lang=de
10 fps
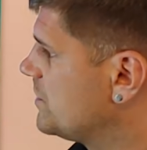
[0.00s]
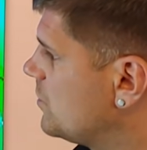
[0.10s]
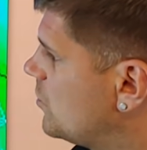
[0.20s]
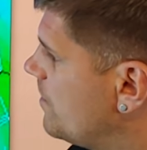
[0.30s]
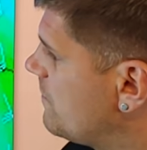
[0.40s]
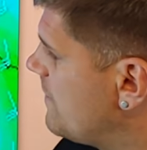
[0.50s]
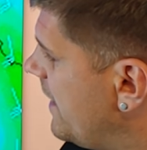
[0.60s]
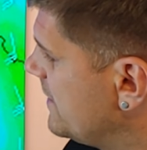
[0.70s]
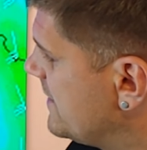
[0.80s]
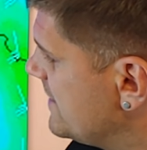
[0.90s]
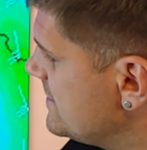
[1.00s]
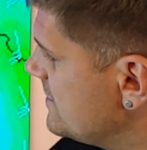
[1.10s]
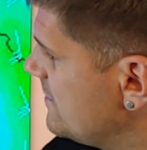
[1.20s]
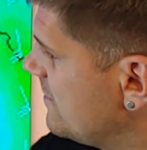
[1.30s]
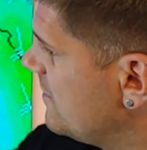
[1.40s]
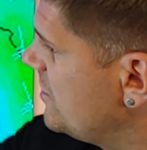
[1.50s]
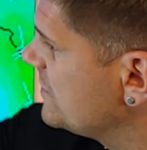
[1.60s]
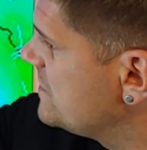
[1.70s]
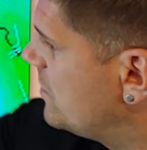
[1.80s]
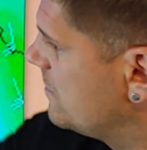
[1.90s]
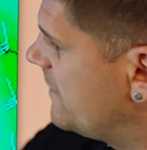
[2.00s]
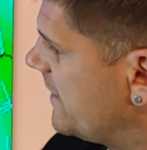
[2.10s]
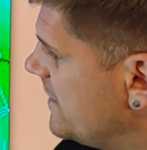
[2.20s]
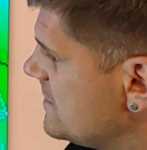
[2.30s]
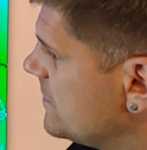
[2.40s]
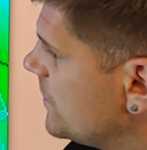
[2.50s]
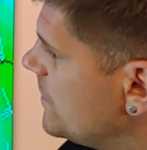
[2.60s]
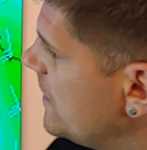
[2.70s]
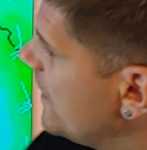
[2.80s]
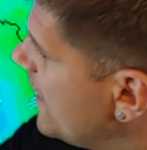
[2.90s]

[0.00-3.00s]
Richtung kommt, währenddessen, hier ist die Konvergenz in der Höhe,